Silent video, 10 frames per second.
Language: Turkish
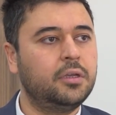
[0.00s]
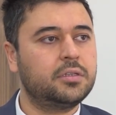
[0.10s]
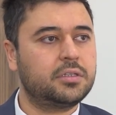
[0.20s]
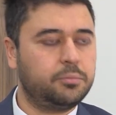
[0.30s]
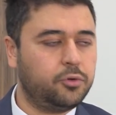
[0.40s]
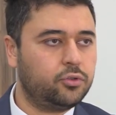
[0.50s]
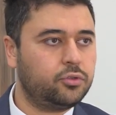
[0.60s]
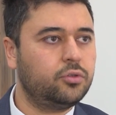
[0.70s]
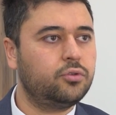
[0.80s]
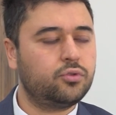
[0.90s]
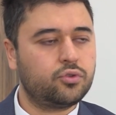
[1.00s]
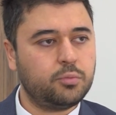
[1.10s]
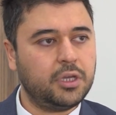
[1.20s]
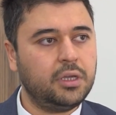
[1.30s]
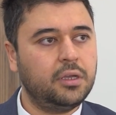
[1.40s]
spor,
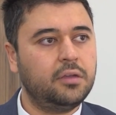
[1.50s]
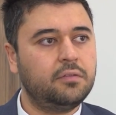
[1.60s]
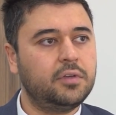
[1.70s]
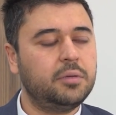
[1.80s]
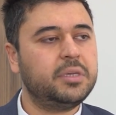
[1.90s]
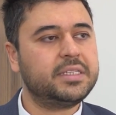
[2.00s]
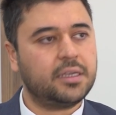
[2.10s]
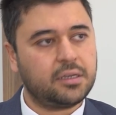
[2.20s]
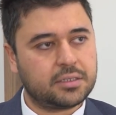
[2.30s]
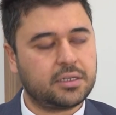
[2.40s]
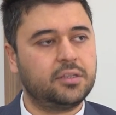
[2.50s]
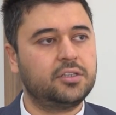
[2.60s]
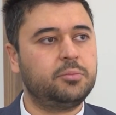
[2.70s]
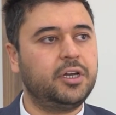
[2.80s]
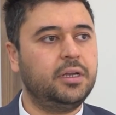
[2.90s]
yüzme ve meslek
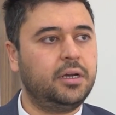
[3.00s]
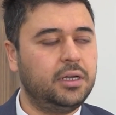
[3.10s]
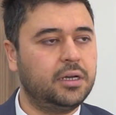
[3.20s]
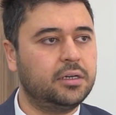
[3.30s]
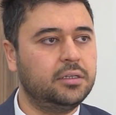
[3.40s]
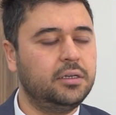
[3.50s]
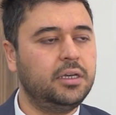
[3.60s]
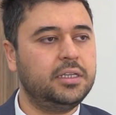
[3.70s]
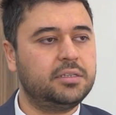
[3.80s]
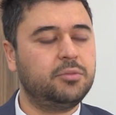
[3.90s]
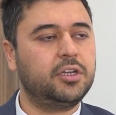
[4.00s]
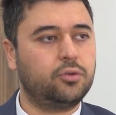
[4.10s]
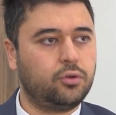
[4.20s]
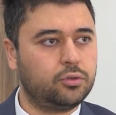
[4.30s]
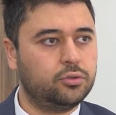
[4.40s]
kazandırma ile alakalı eğitimlerin
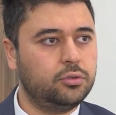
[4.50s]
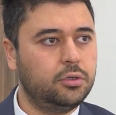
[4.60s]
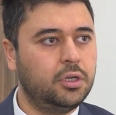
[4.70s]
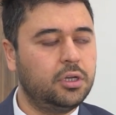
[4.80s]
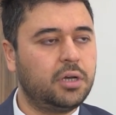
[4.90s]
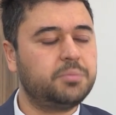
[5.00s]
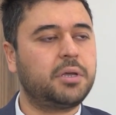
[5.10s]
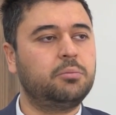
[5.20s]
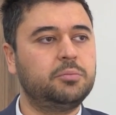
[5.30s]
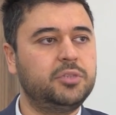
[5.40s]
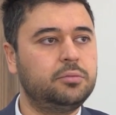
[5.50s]
olduğu kapsamlı bir